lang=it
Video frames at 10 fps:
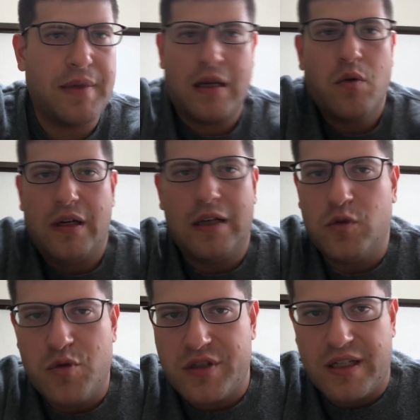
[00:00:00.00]
perché comunque
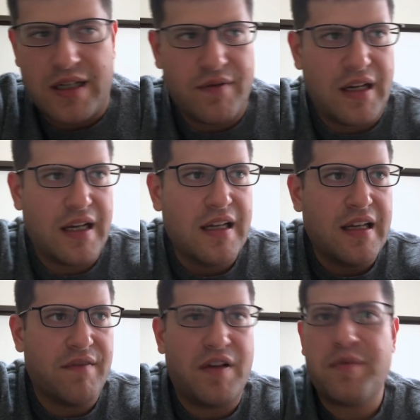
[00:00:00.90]
l'autobus arriva
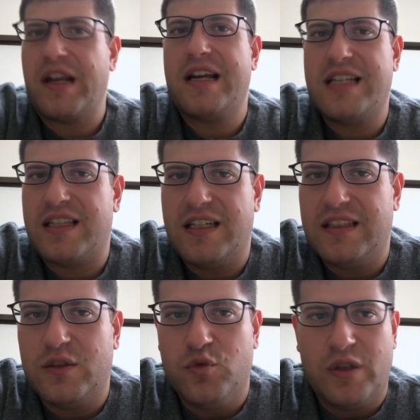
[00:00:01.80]
in fabbrica alle 6.32,